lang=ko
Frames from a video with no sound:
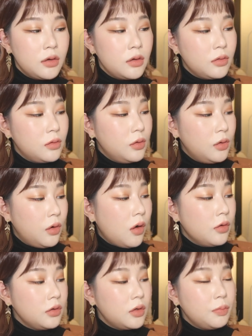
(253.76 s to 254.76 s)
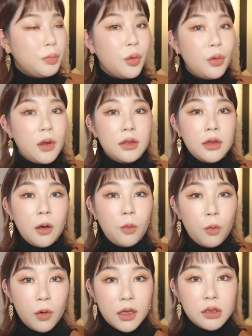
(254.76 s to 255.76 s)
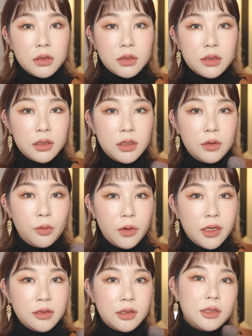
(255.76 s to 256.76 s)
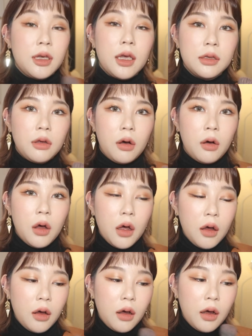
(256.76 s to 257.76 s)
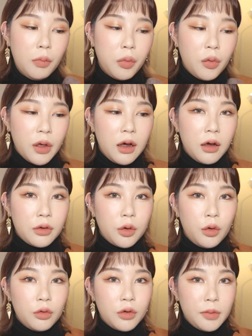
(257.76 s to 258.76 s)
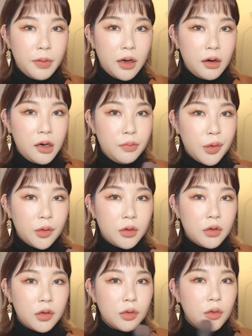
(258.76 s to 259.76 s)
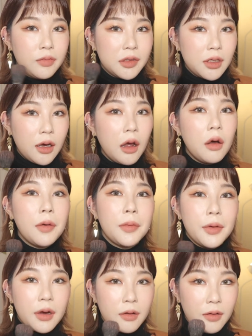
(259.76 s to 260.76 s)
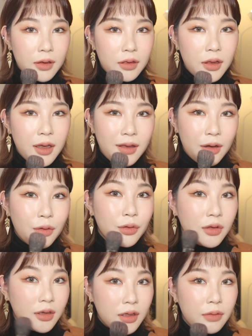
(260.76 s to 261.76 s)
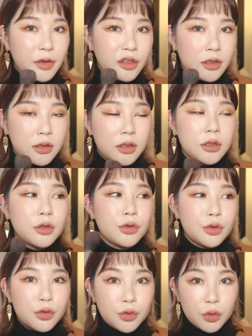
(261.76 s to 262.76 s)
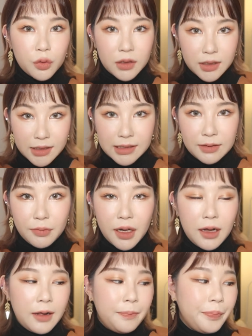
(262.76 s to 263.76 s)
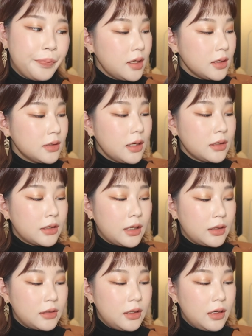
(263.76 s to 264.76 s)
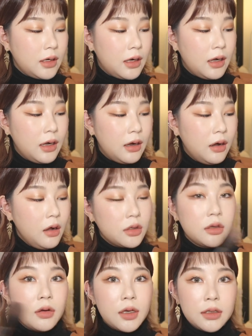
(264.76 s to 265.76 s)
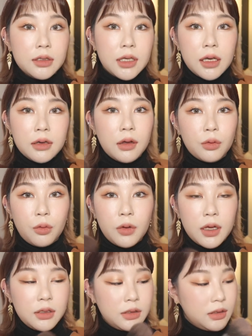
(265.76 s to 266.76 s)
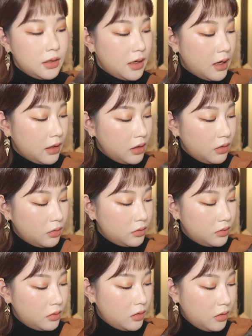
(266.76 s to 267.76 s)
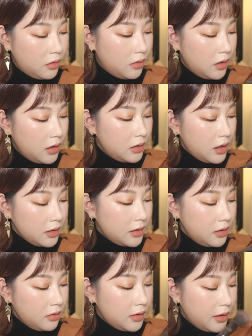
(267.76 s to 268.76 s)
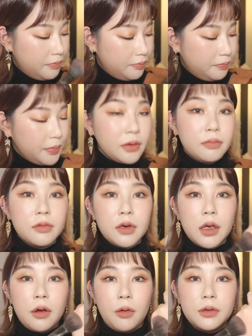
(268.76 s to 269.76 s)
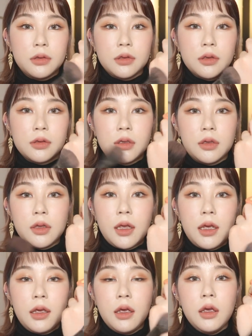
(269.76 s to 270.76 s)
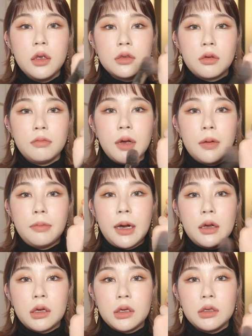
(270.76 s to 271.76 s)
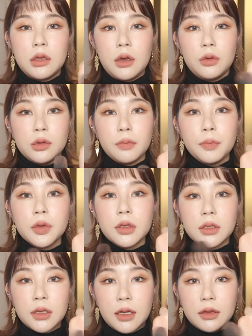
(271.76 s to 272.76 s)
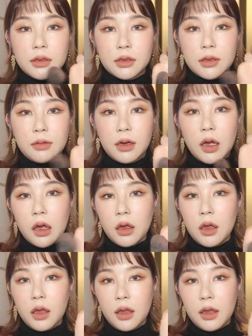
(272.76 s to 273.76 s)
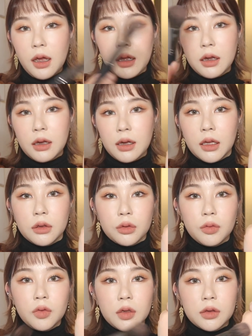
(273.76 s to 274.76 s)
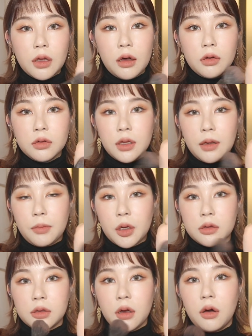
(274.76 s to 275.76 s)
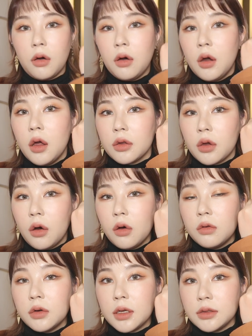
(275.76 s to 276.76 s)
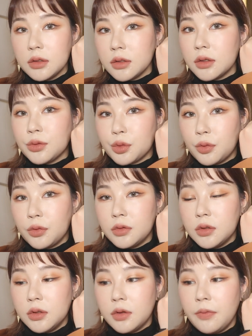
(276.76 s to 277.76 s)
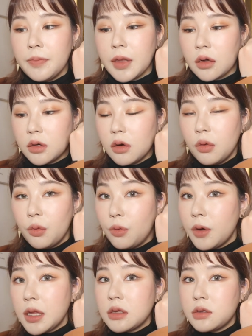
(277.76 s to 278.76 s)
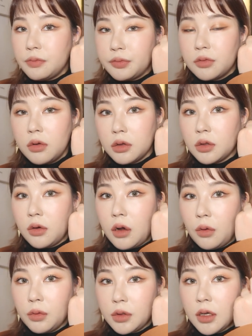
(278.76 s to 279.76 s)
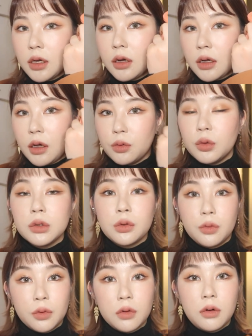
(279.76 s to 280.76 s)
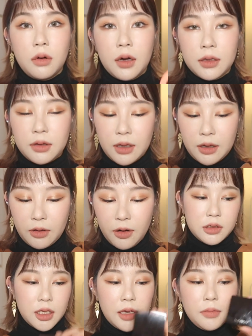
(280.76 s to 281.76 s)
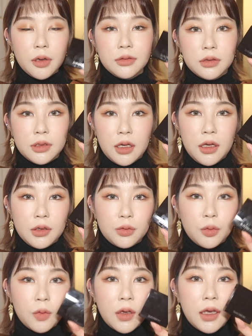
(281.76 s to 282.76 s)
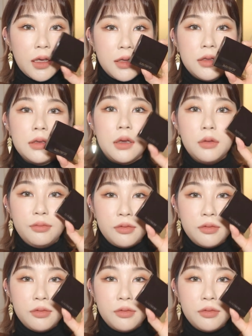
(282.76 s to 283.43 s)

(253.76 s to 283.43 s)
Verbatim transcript: 그리고 언뜻 보기에 딱 오렌지 해서 아 뭐야 겨울에 바르면은 너무 차가워 보일 것 같아 이런 느낌이 드실 수도 있지만 색상 자체가 그렇게 쨍한 오렌지가 아니거든요. 딱 이렇게 피부에 얹었을 때 정말 말 그대로 소프트한 느낌과 약간 톤이 다운되면서 겨울에 쓰기 좋은 그런 오렌지 블러셔라고 생각해도 좋을 것 같아요. 세 번째 소개해드릴